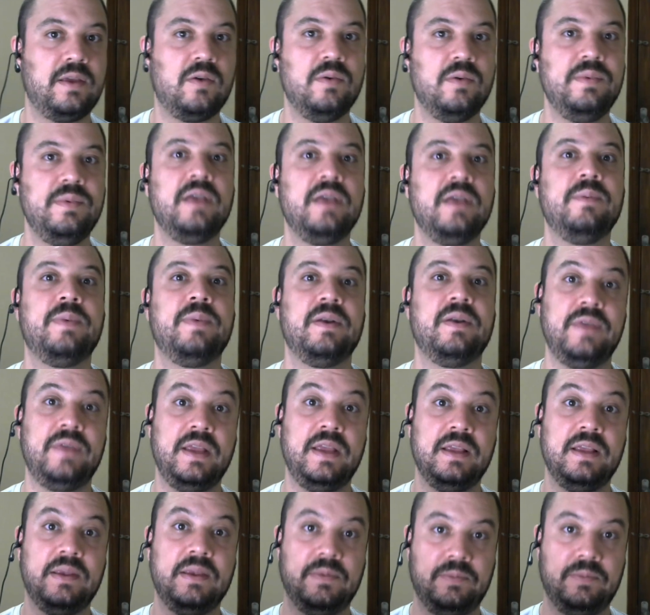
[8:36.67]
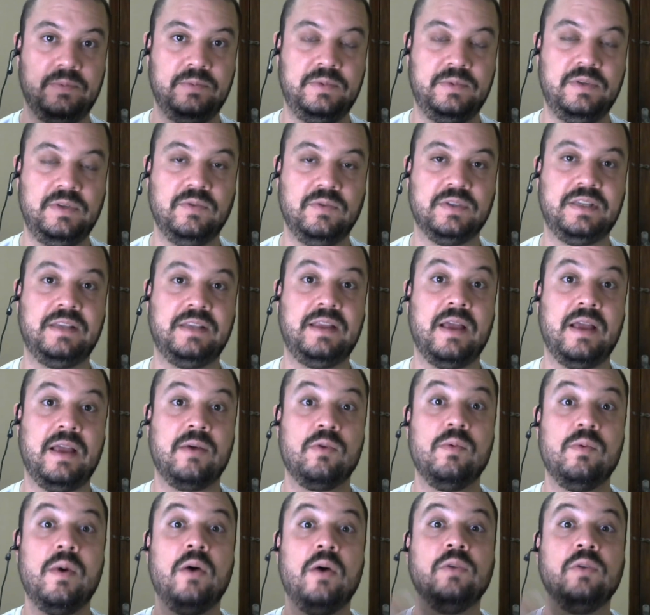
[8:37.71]
comigo para ver se você tem
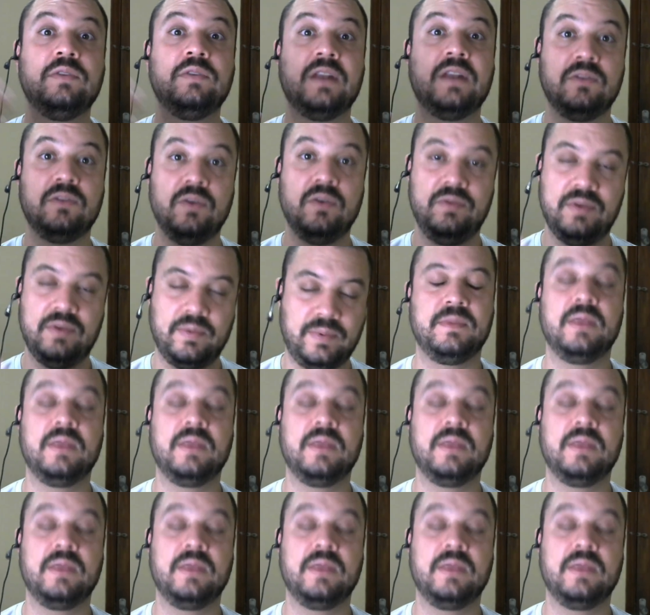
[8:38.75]
alguma outra dúvida,